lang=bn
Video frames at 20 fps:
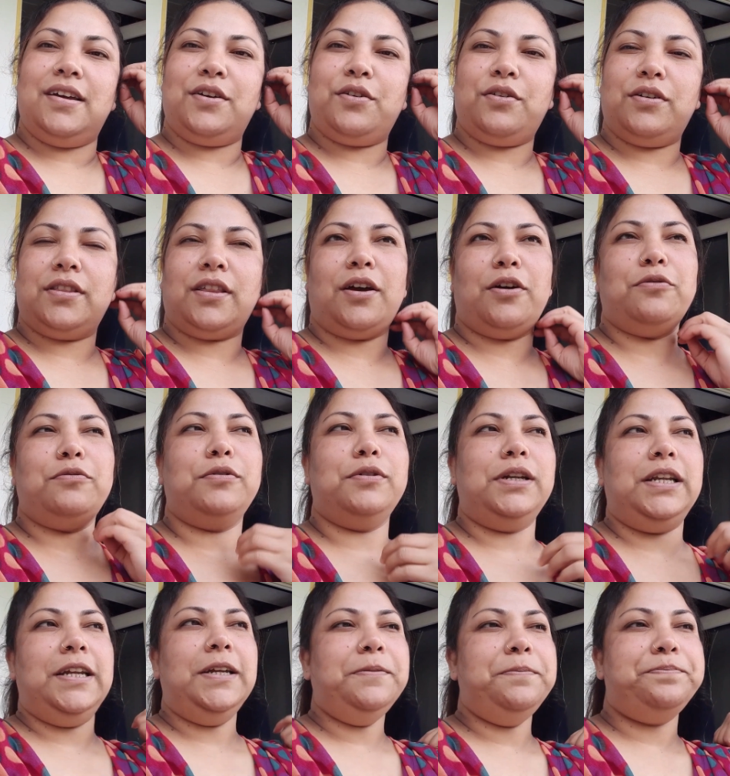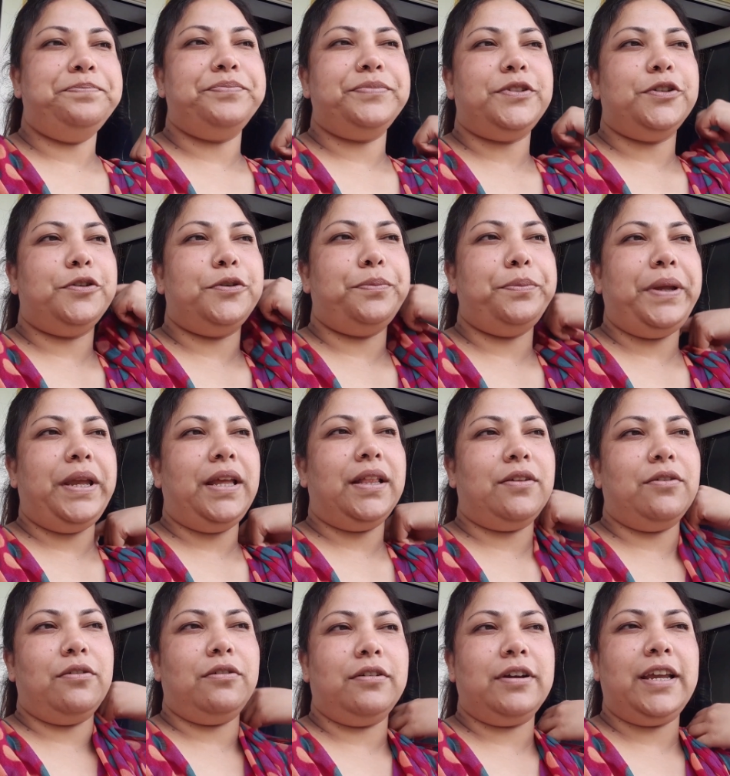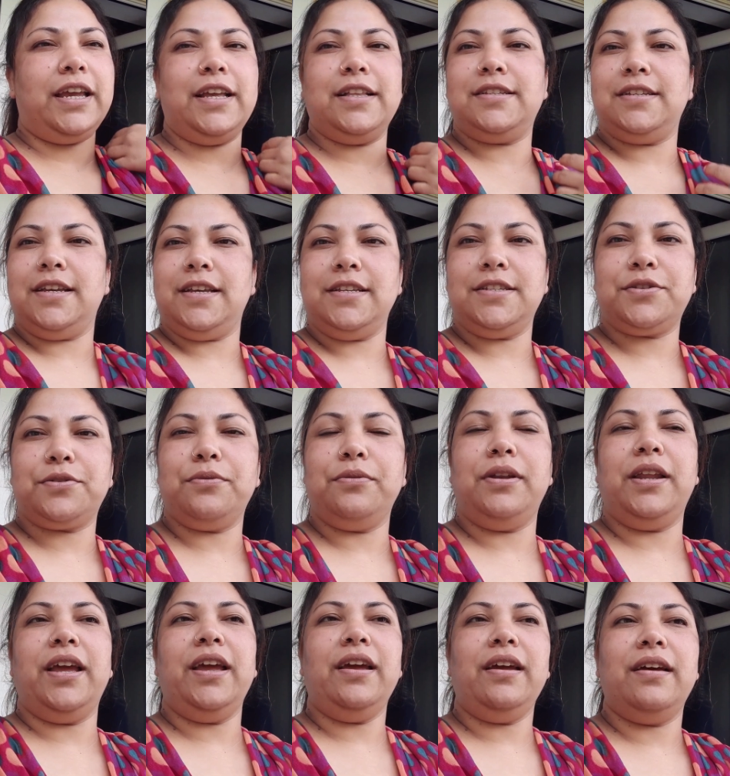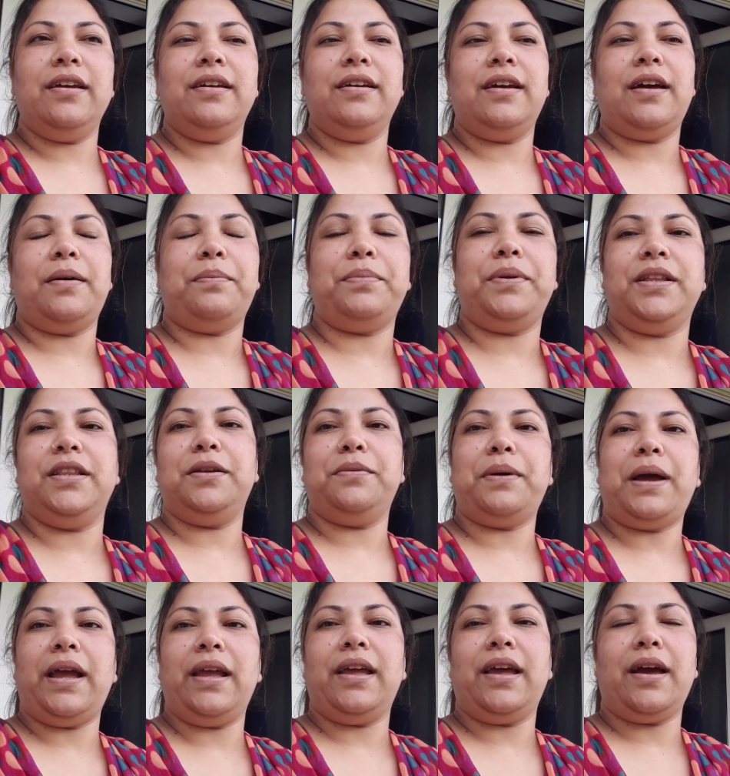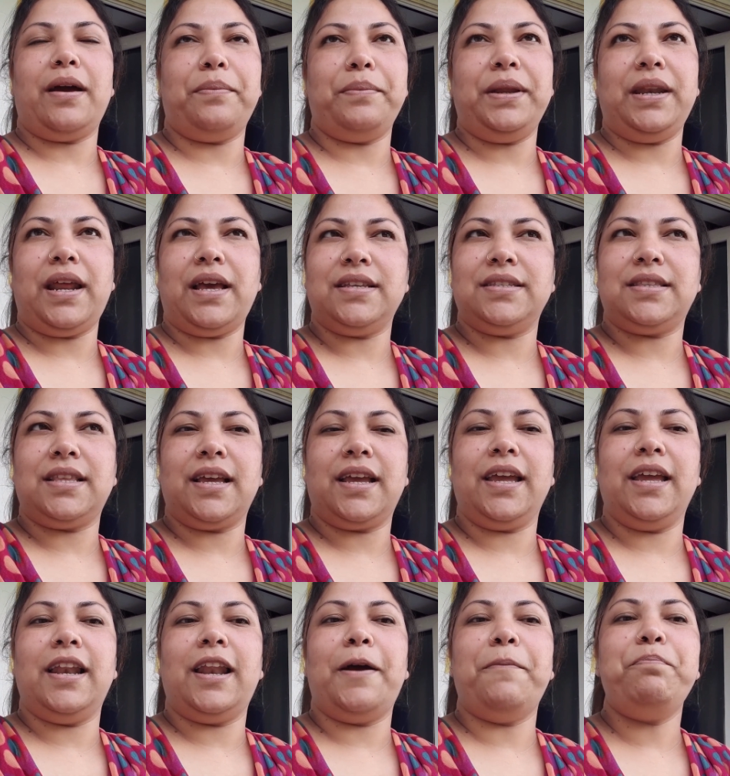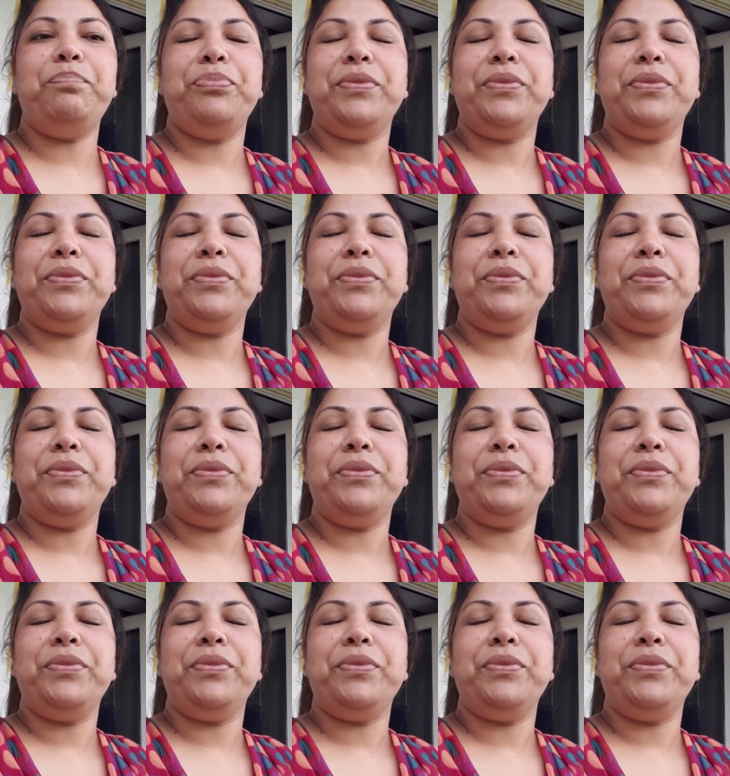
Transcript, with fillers: কথাও বলি তো মেয়ে তো গিয়েছে স্কুলে আপনাদের ভাইয়া আমি নাস্তা খেলাম